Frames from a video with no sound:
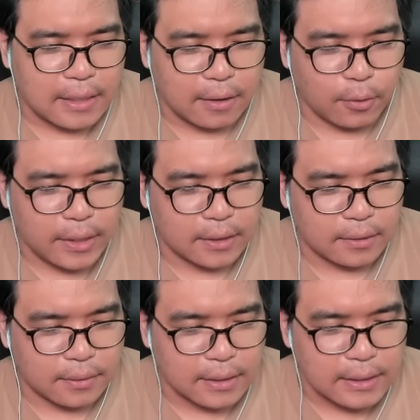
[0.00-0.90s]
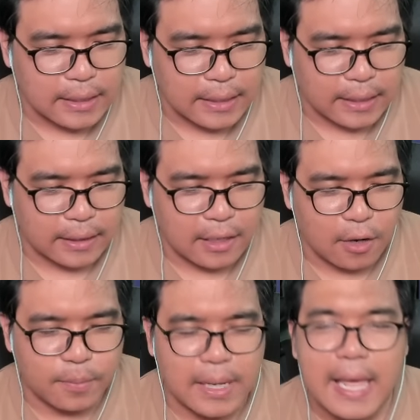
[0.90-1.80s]
แล้วหินเกลือเนี่ย
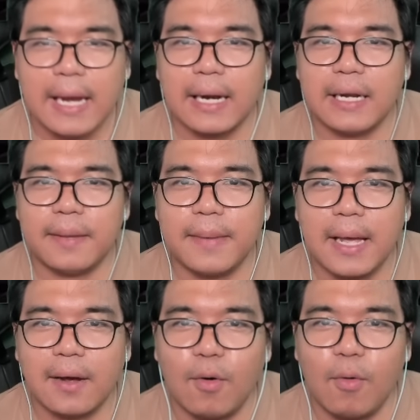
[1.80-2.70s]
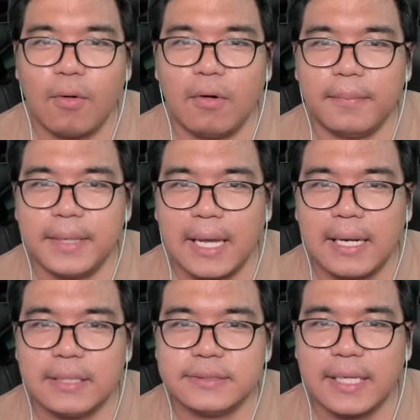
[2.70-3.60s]
เอามาแลกอะไรได้บ้างโอ้มีอ
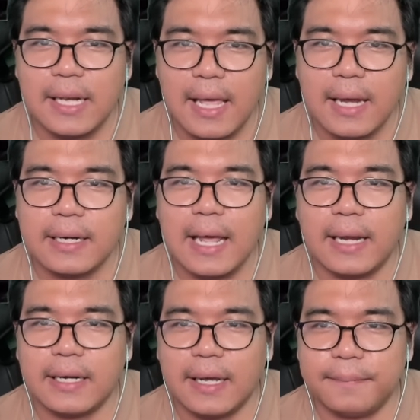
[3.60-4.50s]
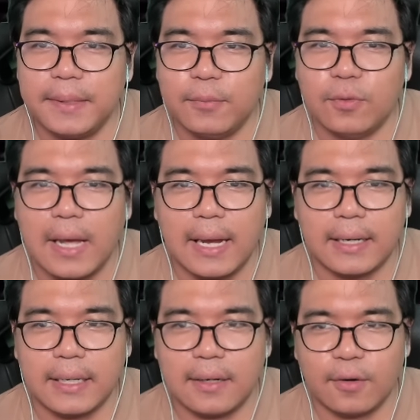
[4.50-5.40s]
ลิสให้แลกได้นะครับมีมูราด
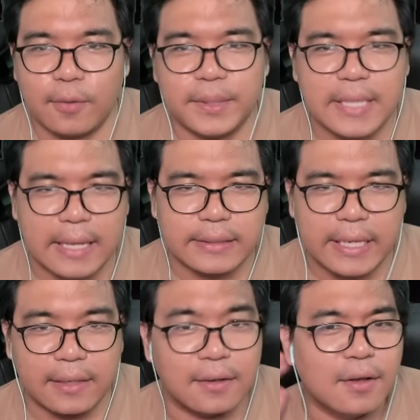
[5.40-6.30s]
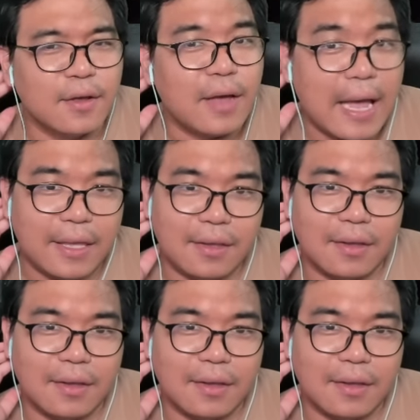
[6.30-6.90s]
นะแล้วก็มีท่าเต้นเฮ้ย